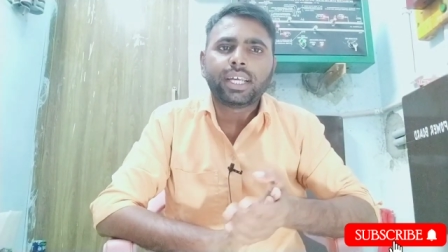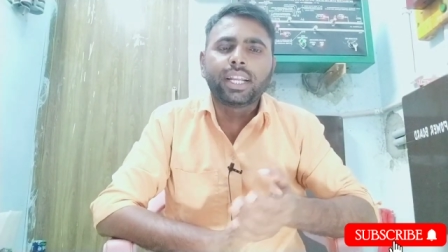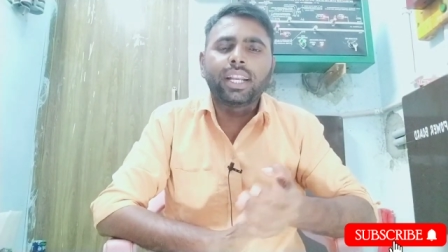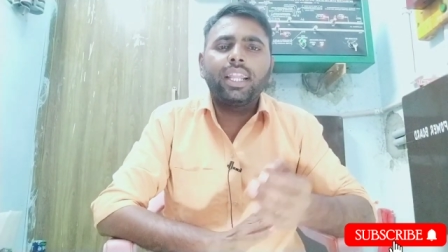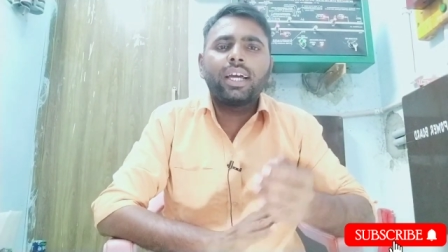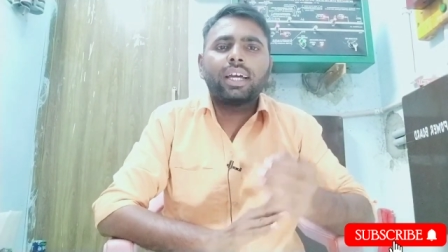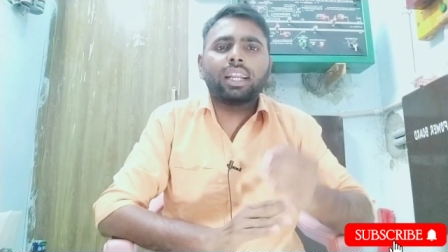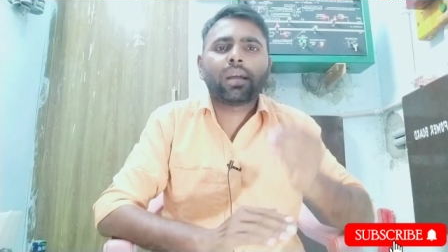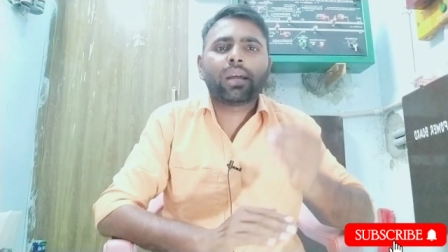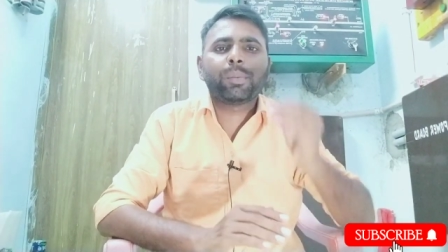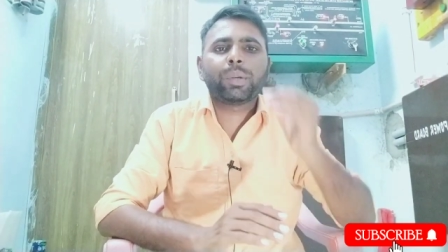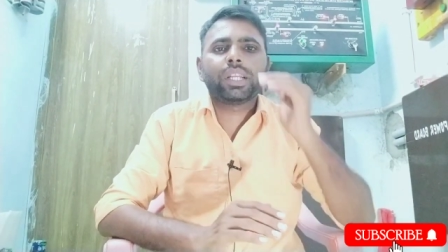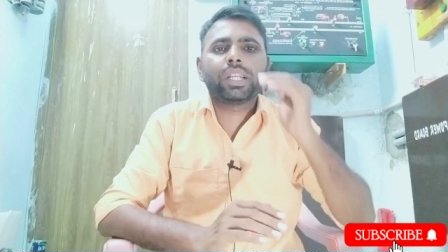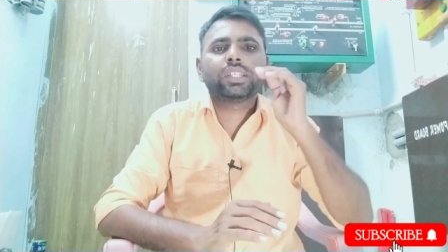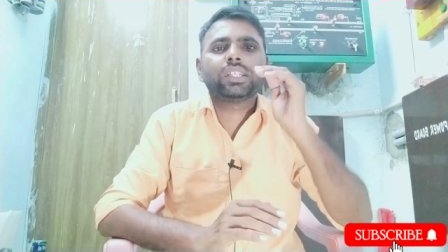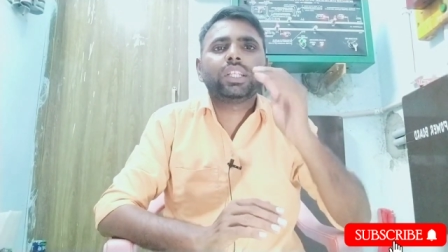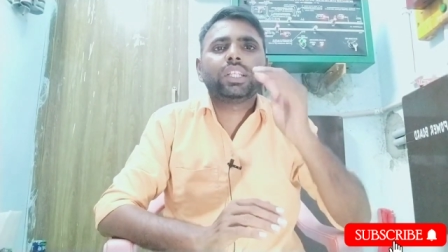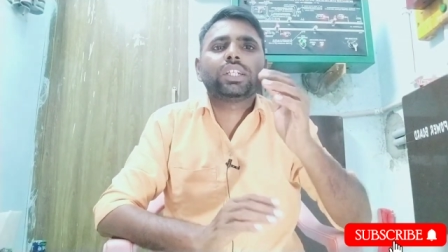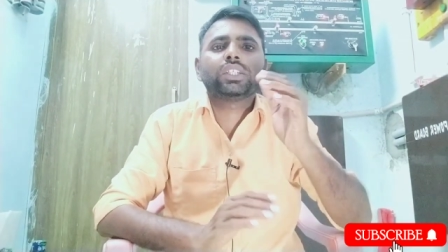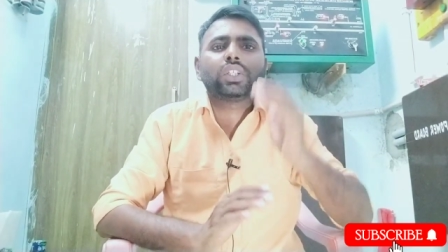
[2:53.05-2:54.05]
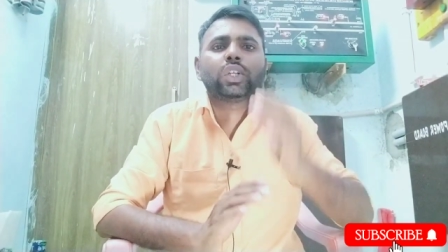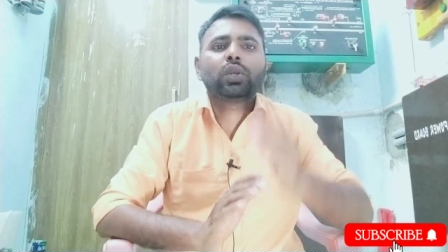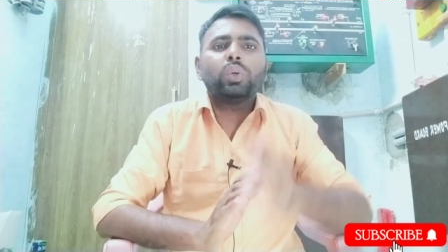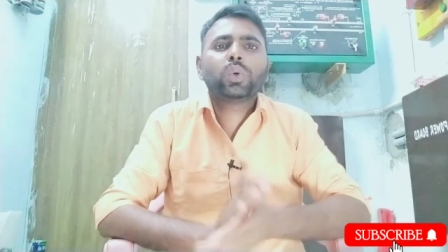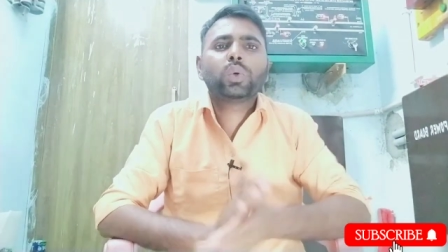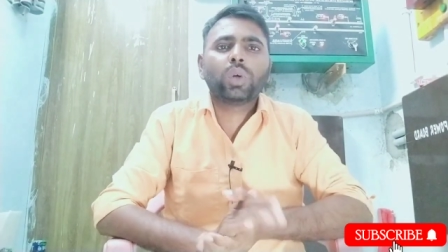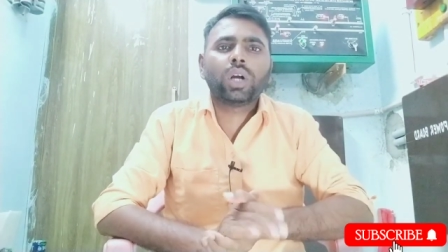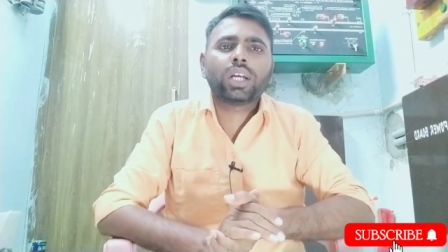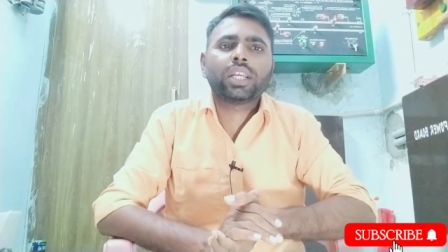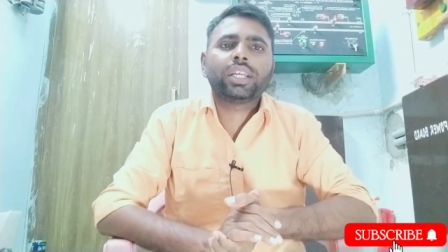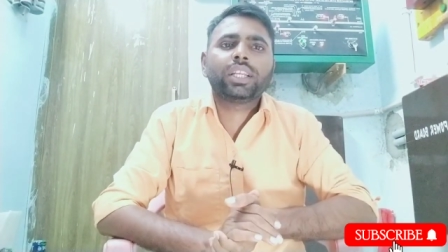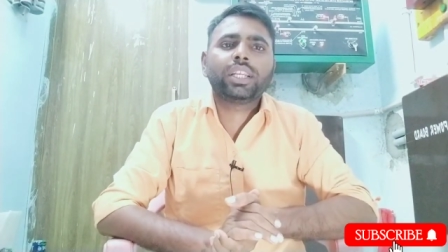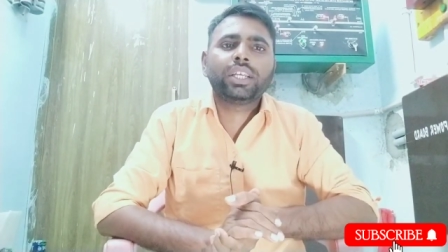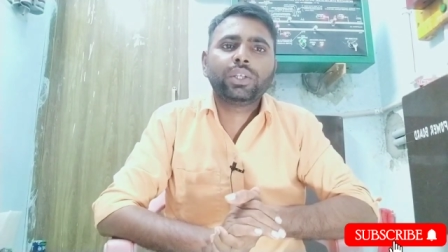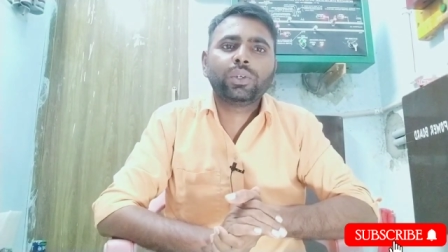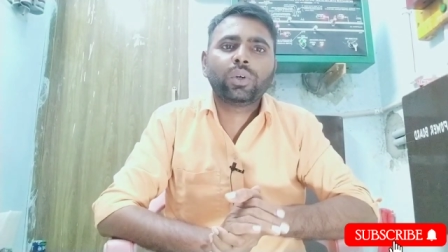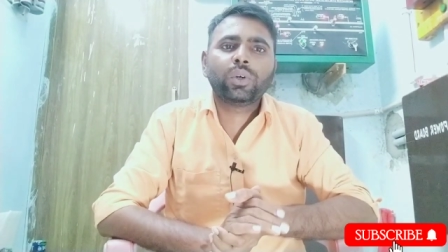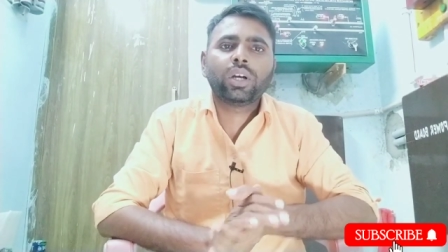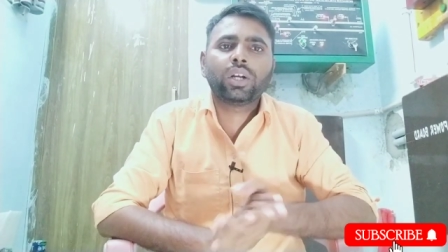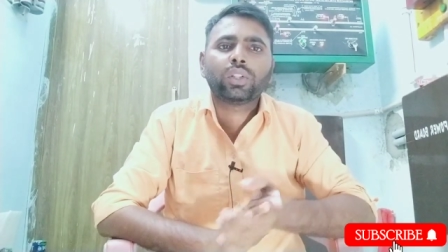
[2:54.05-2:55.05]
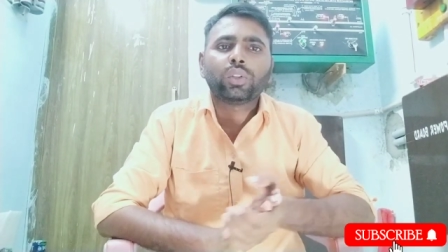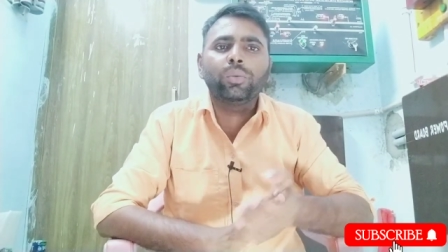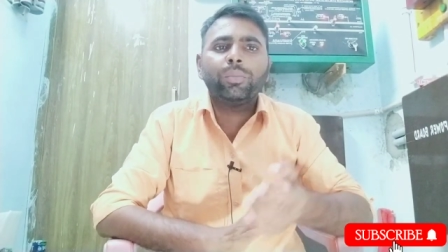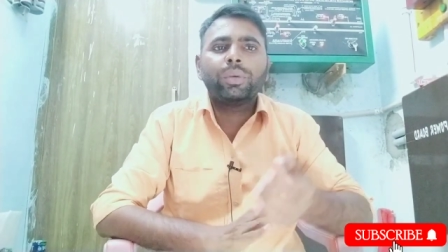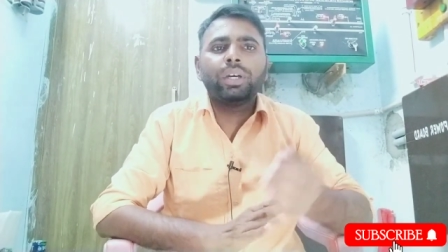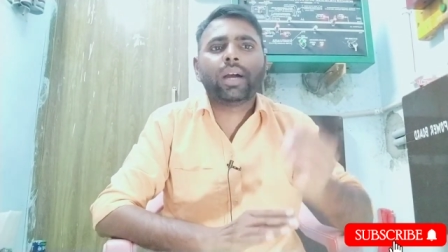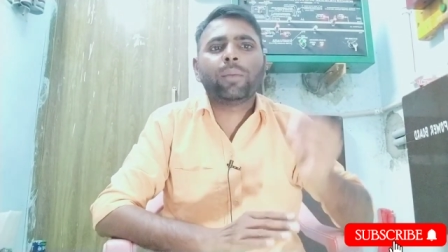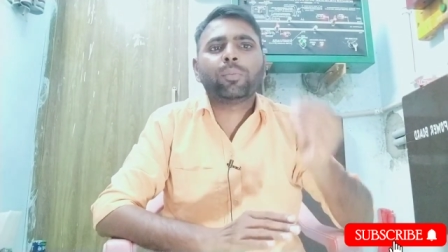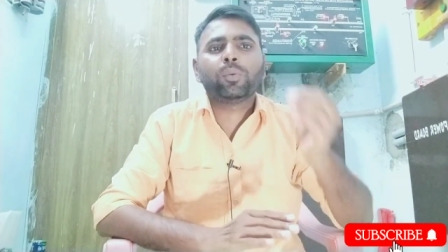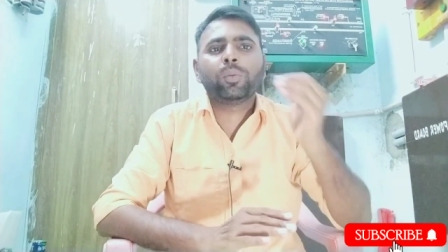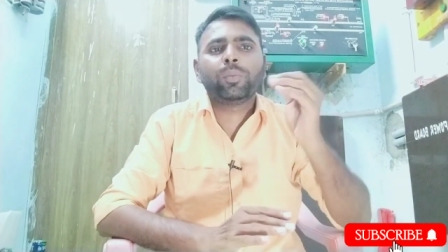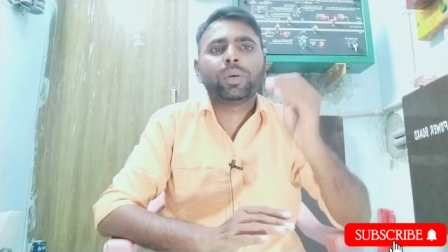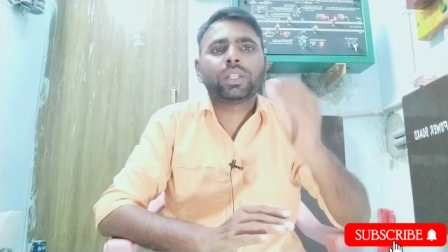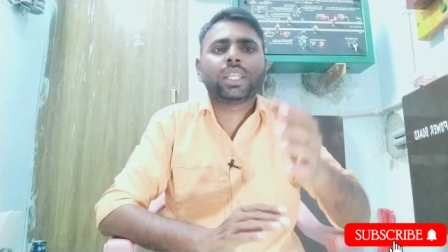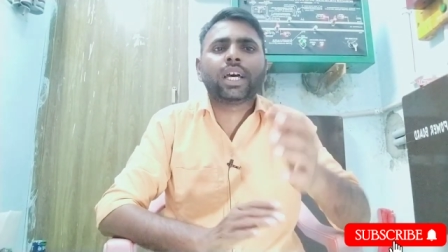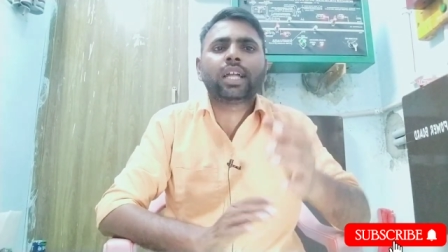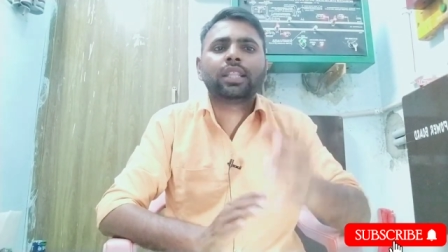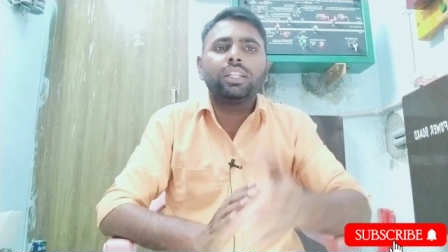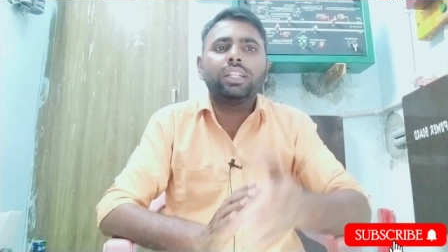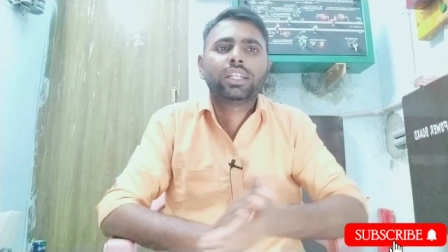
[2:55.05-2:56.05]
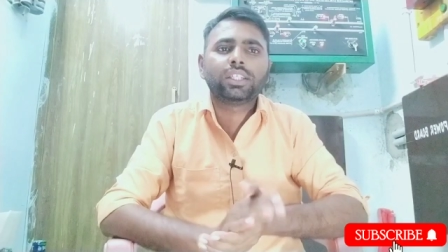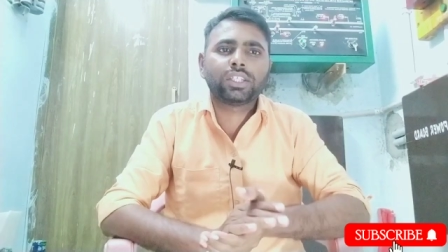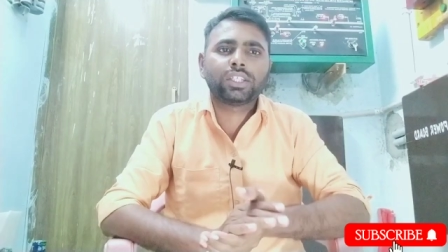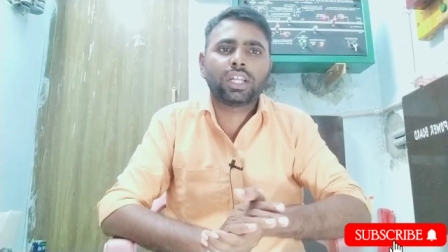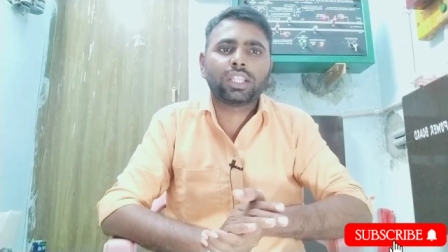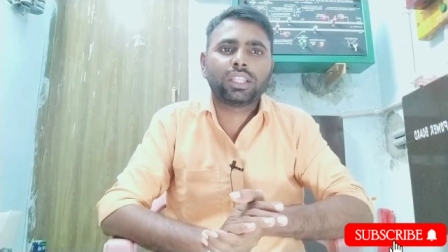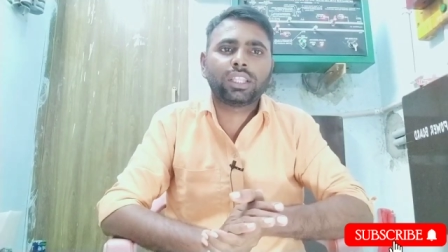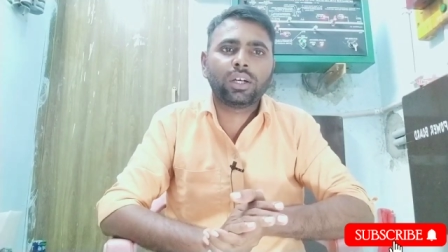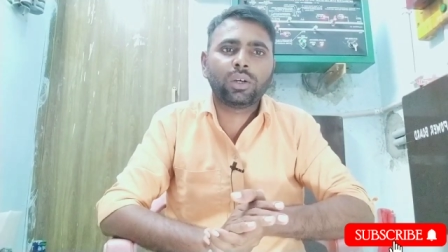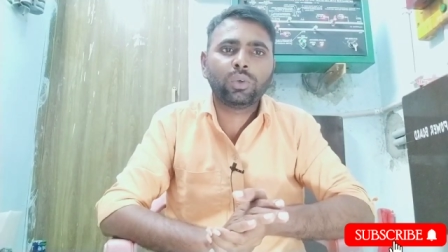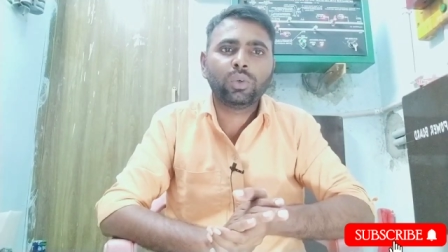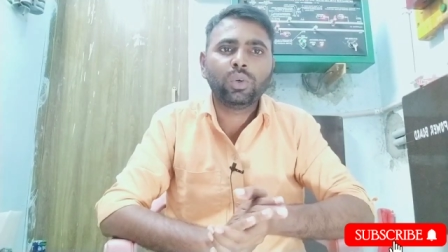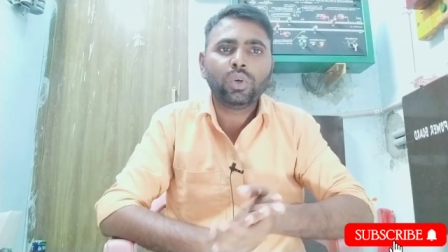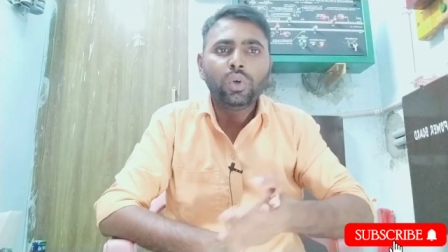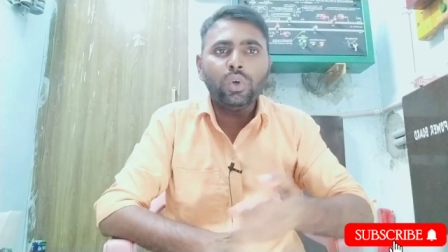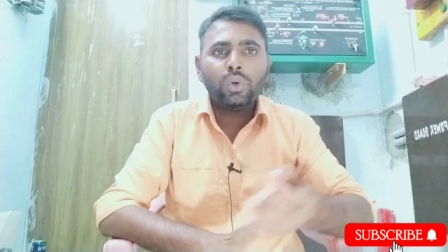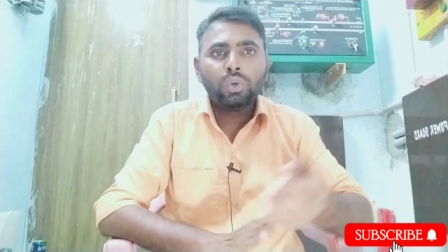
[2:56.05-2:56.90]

डर लग रहा मेरा सिलेक्शन होगा कि नहीं होगा तो मैं आपको बता देना चाहता हूँ